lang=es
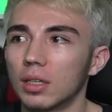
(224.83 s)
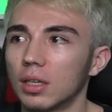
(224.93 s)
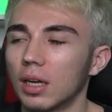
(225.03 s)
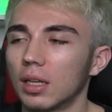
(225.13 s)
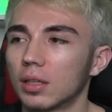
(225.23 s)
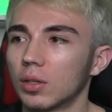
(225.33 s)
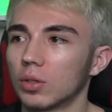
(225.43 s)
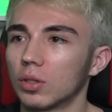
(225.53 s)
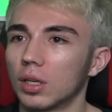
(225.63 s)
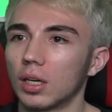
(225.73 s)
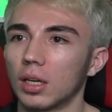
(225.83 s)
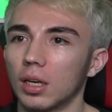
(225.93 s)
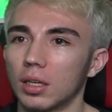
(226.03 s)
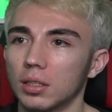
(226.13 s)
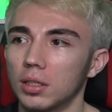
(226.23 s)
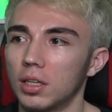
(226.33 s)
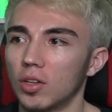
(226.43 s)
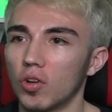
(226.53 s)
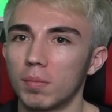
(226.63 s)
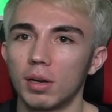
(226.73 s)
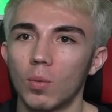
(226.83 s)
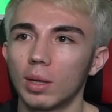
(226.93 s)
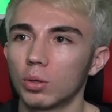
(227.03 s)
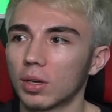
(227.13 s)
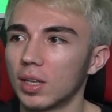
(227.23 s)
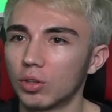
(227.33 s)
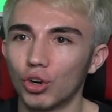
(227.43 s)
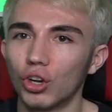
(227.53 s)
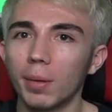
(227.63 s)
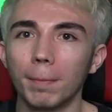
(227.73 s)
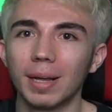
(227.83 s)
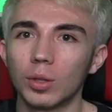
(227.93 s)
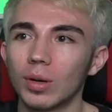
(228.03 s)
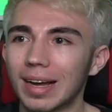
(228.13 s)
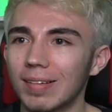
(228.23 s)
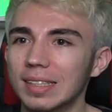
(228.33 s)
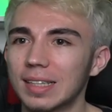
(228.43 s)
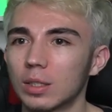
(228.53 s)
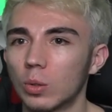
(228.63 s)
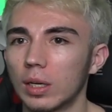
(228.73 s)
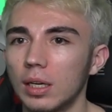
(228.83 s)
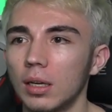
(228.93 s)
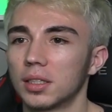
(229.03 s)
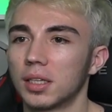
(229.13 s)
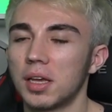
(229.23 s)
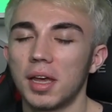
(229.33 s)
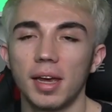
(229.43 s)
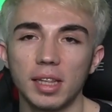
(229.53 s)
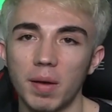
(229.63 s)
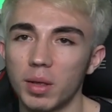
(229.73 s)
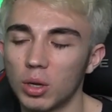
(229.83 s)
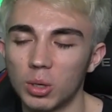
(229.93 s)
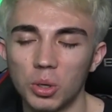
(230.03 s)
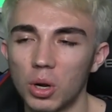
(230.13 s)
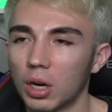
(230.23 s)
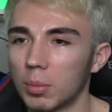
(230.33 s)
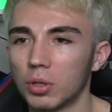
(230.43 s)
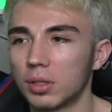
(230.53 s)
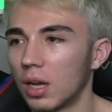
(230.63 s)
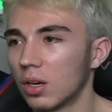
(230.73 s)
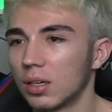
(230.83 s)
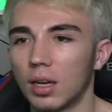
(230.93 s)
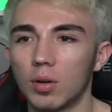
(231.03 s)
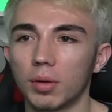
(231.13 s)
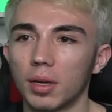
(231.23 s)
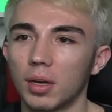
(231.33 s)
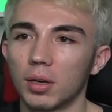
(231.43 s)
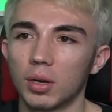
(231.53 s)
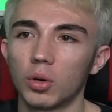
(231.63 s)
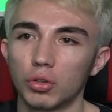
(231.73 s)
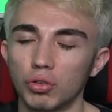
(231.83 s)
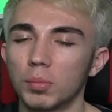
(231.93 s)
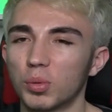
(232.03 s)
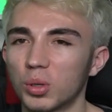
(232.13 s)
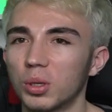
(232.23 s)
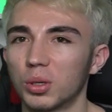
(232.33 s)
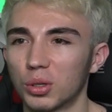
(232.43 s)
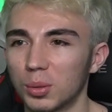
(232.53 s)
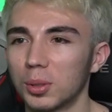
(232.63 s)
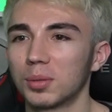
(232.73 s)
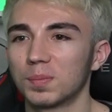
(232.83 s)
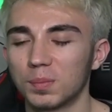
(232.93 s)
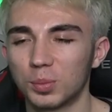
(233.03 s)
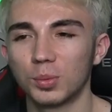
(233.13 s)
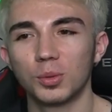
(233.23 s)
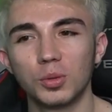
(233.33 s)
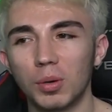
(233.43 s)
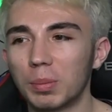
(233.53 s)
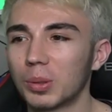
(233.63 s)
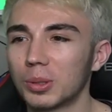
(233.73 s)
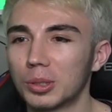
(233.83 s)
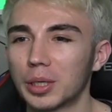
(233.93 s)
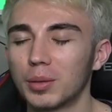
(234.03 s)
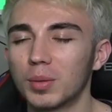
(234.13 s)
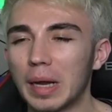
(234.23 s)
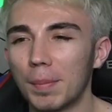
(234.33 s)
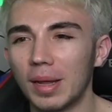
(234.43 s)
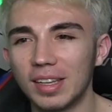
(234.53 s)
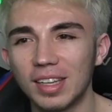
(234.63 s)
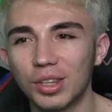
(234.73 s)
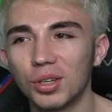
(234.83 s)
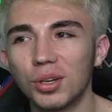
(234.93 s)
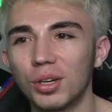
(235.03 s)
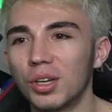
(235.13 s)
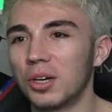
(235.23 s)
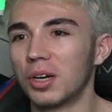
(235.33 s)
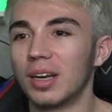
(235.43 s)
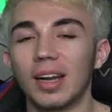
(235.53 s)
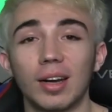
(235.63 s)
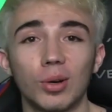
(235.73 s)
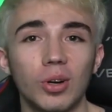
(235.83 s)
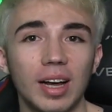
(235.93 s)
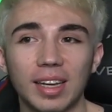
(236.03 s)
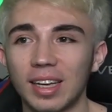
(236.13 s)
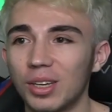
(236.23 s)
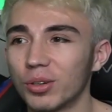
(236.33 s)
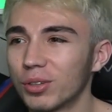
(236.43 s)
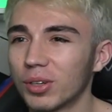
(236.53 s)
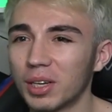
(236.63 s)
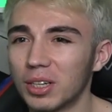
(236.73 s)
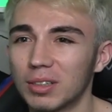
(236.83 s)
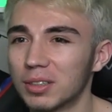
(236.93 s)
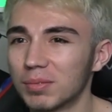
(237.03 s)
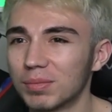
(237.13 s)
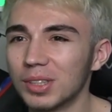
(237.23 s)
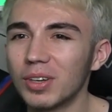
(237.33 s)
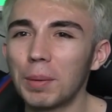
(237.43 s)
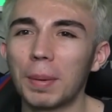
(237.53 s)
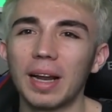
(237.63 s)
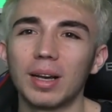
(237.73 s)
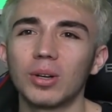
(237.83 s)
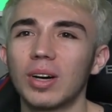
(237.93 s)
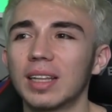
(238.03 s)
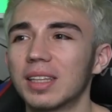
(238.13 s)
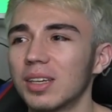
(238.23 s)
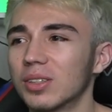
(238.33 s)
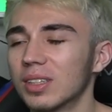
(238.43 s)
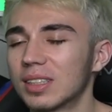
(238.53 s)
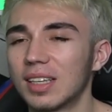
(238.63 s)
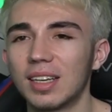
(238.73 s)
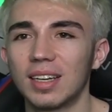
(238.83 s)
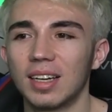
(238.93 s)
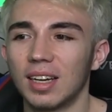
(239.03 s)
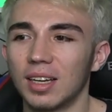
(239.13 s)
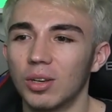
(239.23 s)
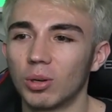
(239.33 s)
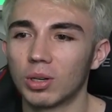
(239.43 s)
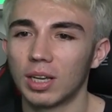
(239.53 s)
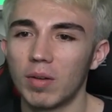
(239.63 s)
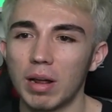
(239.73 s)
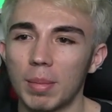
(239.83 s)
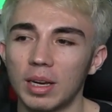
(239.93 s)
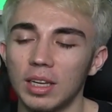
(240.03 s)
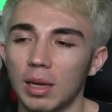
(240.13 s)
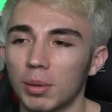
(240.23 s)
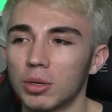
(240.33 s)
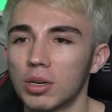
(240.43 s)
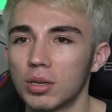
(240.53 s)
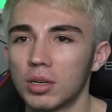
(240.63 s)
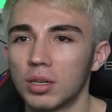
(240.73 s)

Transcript: el tío de, de 2004 que entró y metió un cabezazo ahí, esta vez no, lo remontaron, aunque creo que hubo un poco de robo. Hubo un poco de robo, una manito, la roja que yo creo que no, no es para roja, tío, no sé. Yo creo que era una amarilla mejor.